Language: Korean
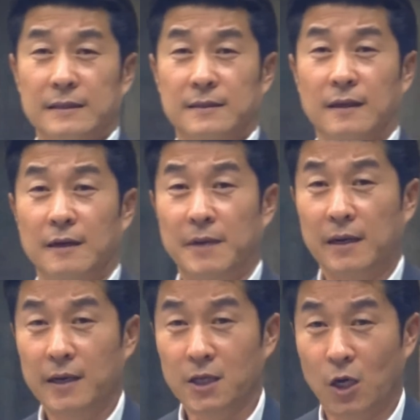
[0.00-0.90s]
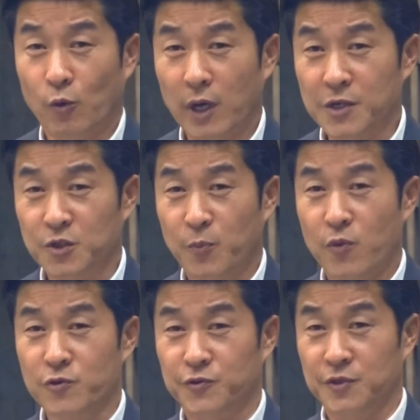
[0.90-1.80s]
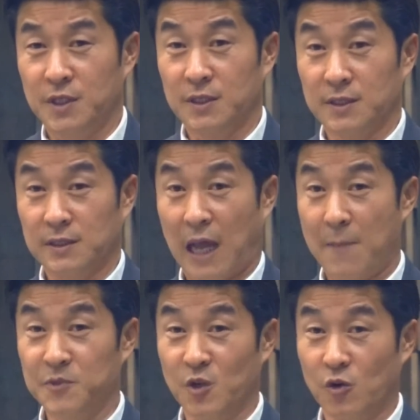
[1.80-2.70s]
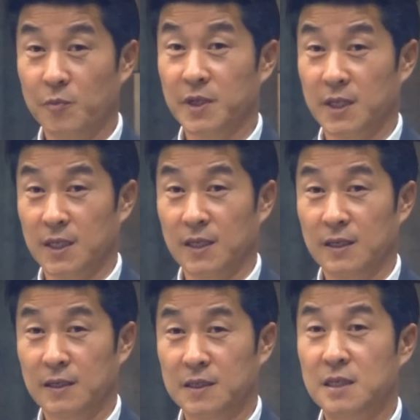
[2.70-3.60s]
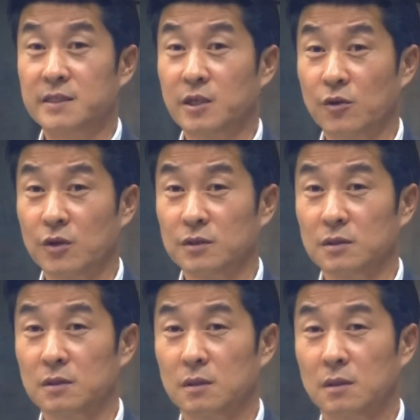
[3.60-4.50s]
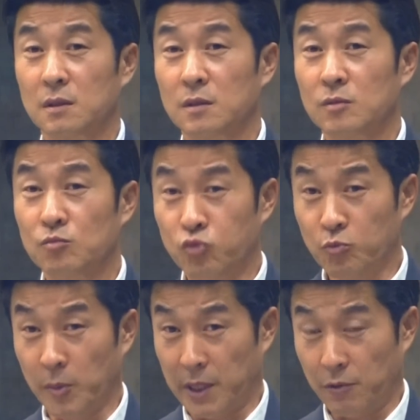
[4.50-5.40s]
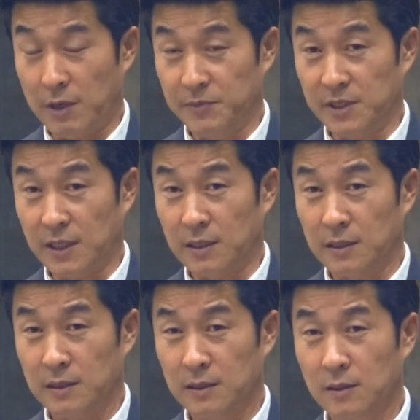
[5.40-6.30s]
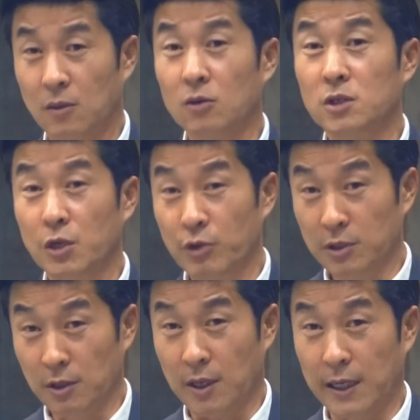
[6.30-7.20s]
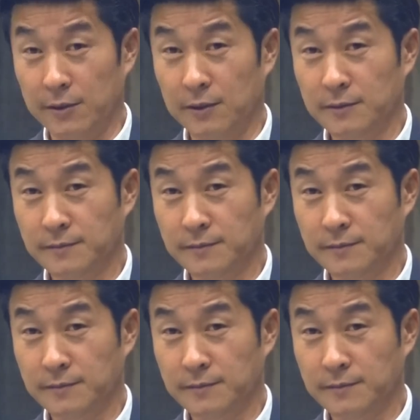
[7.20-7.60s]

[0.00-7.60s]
드라마나 영화에서 볼 수 있는 탐정업이 실제로는 불법이라고 합니다. 어떻게 된 걸까요?